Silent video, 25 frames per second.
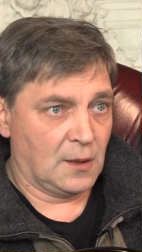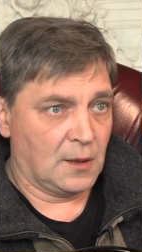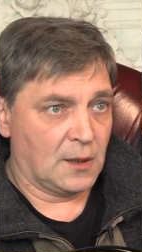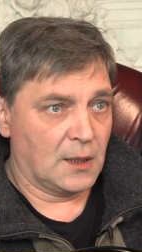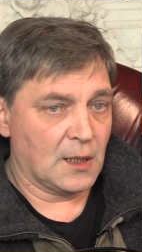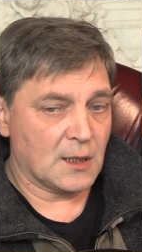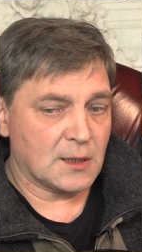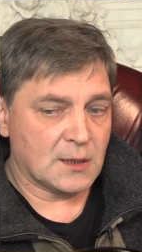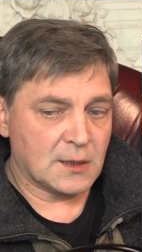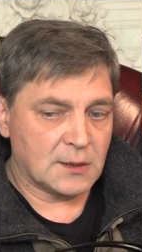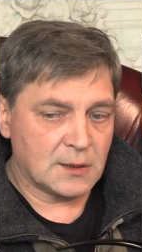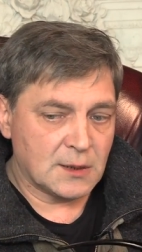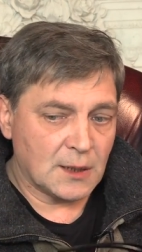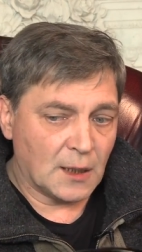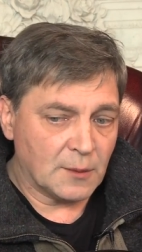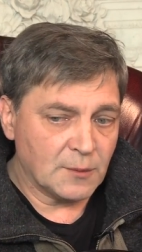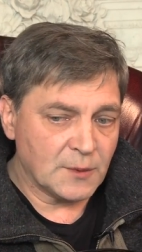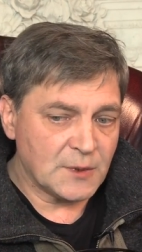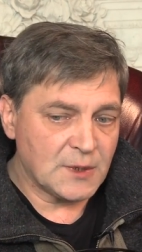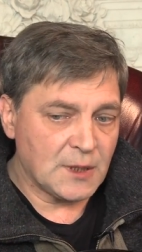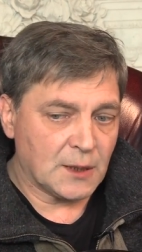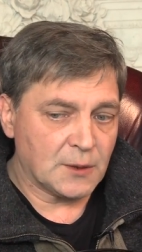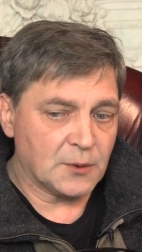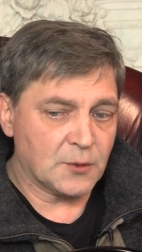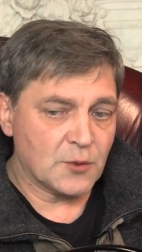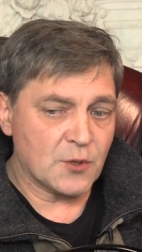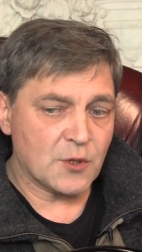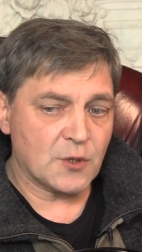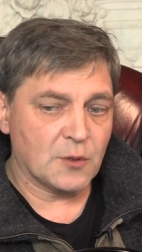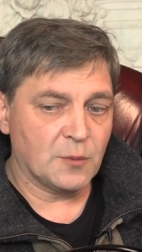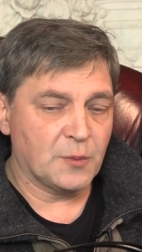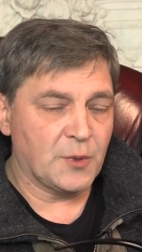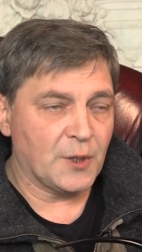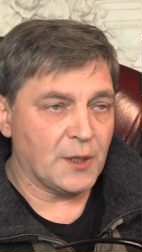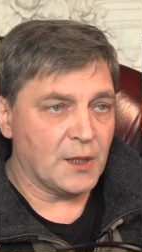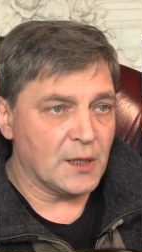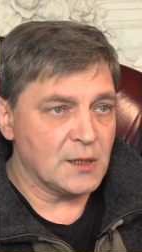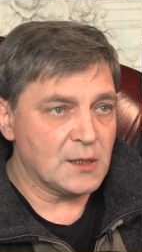Я сам за то,
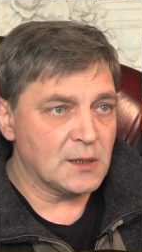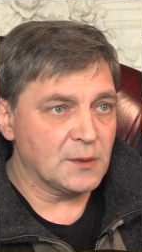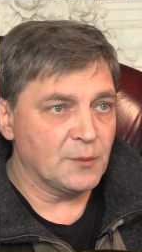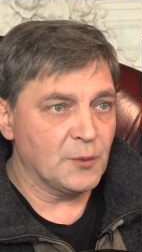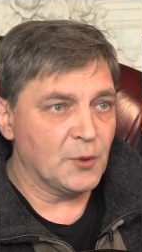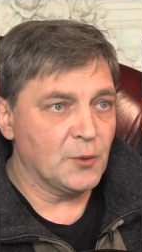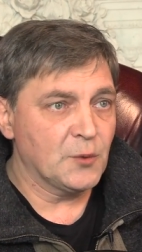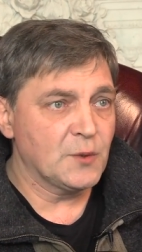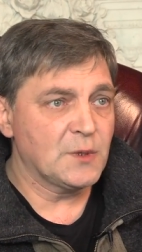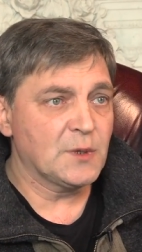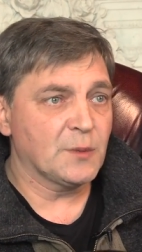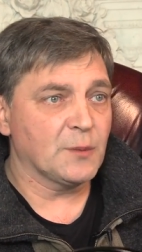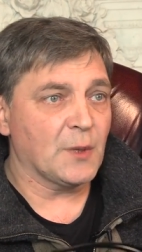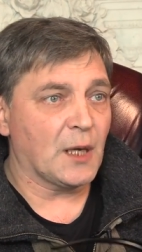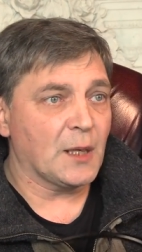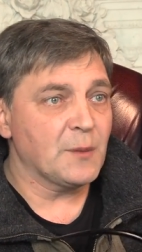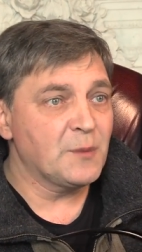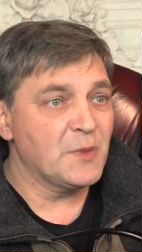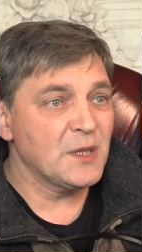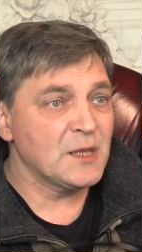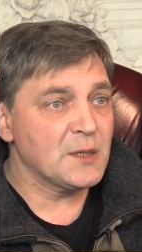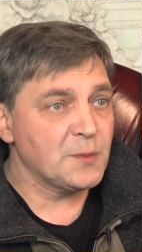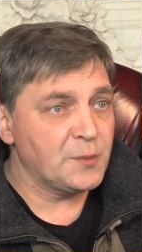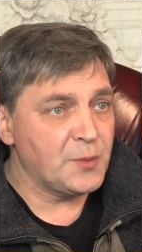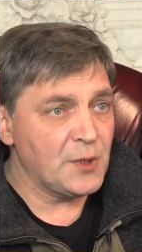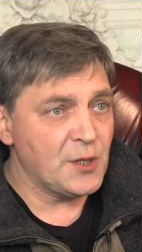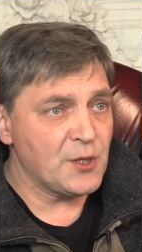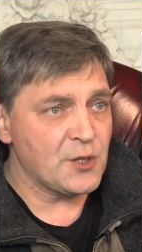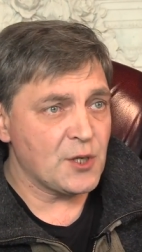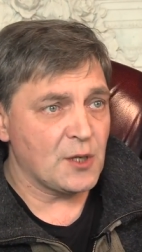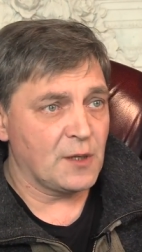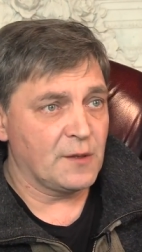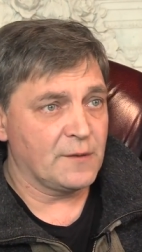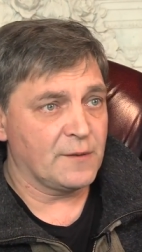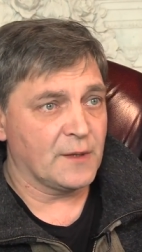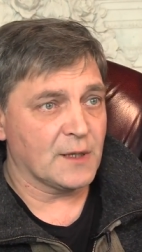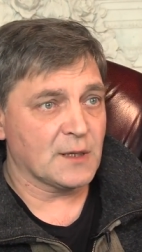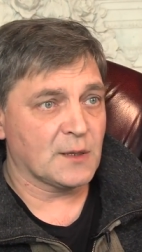чтобы этим людям
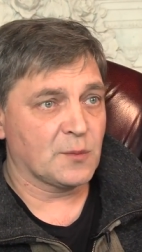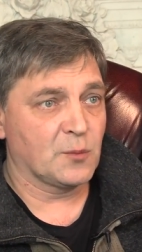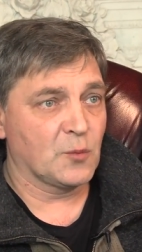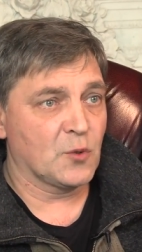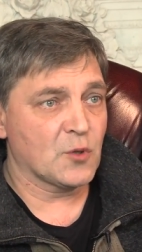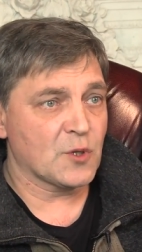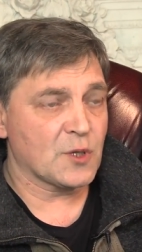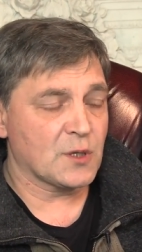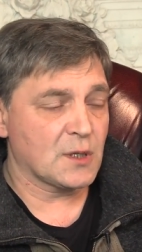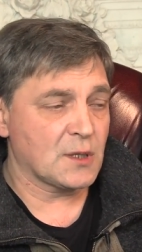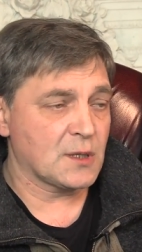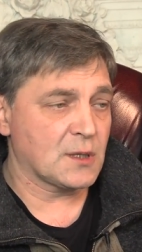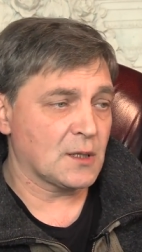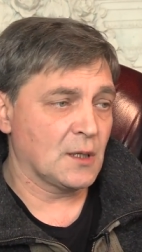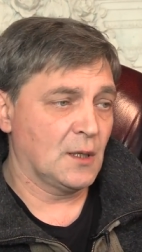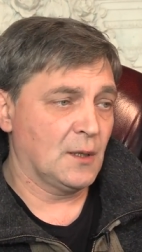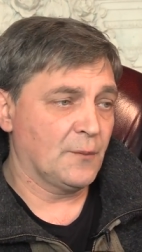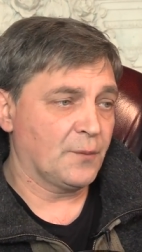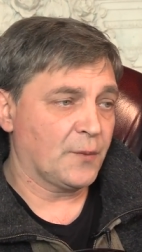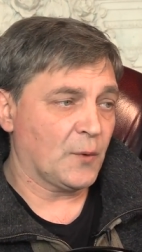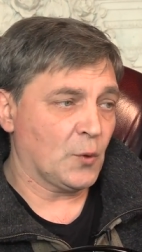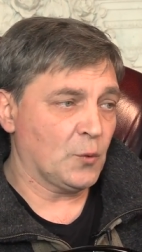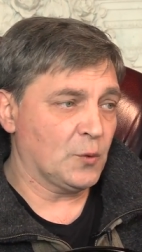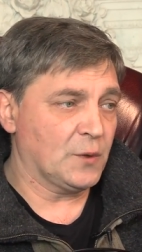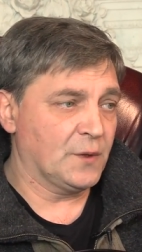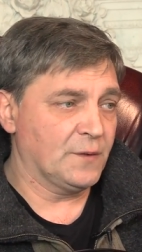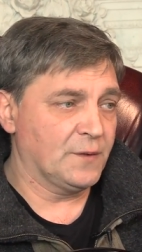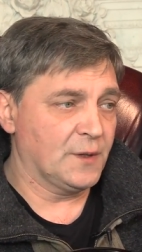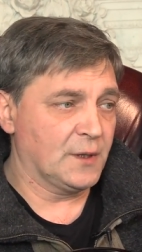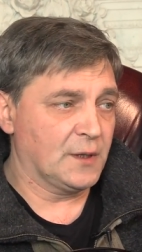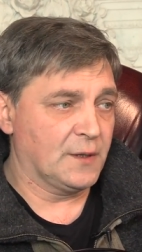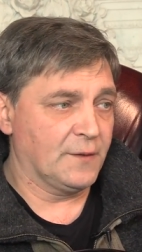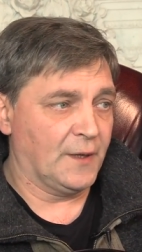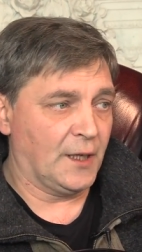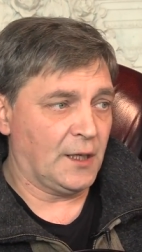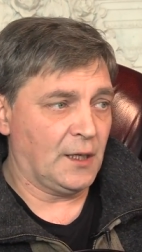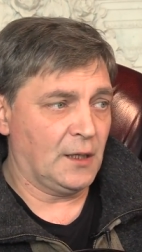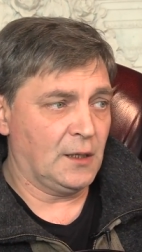обеспечили возможность
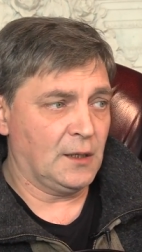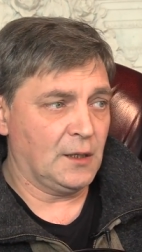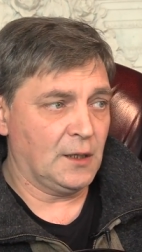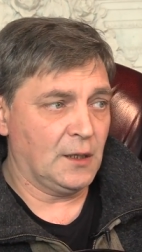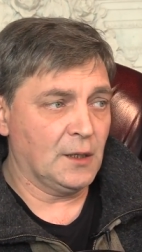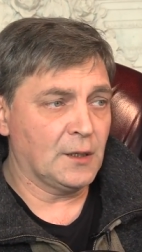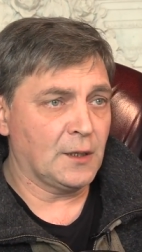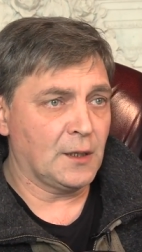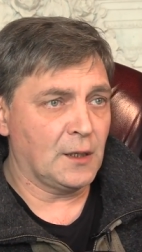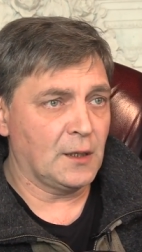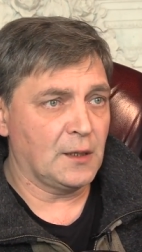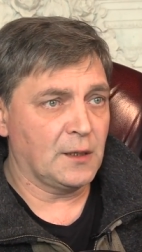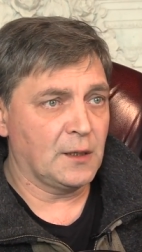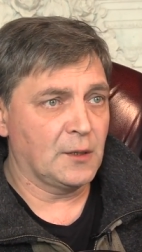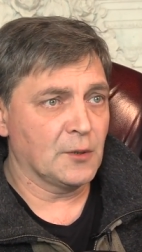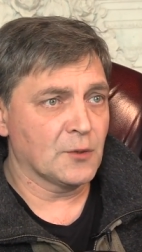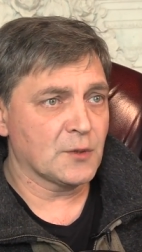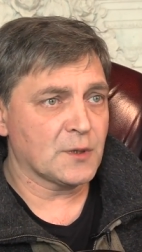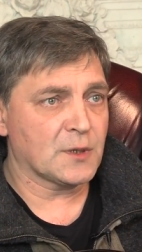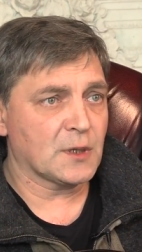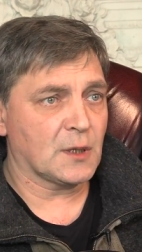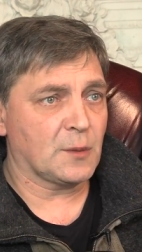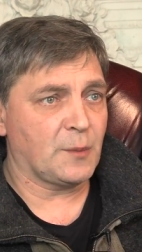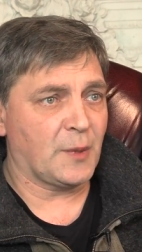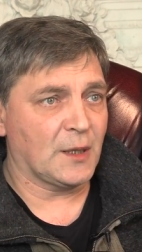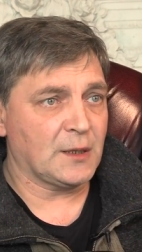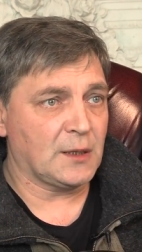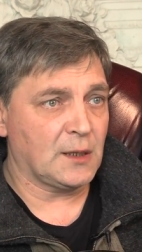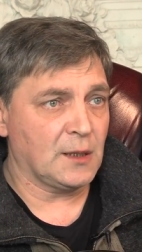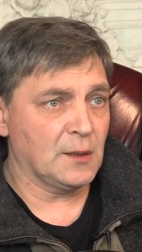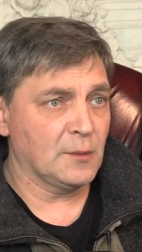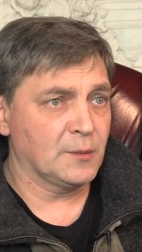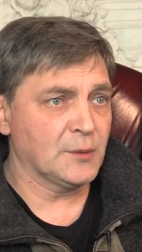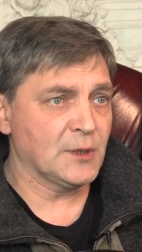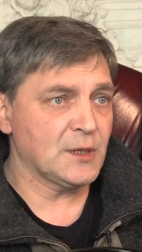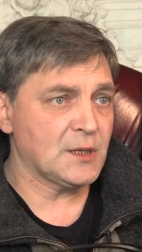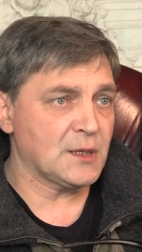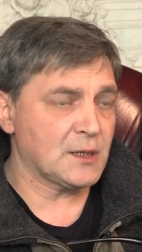удовлетворения их религиозных
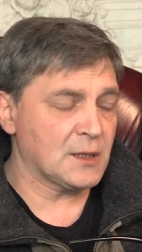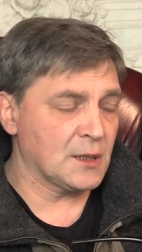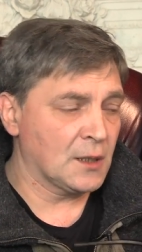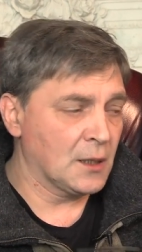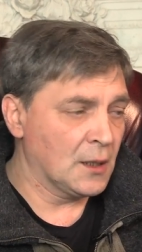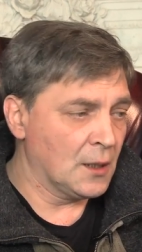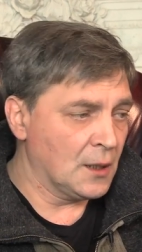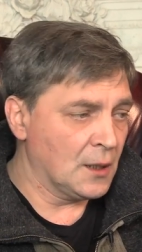потребностей,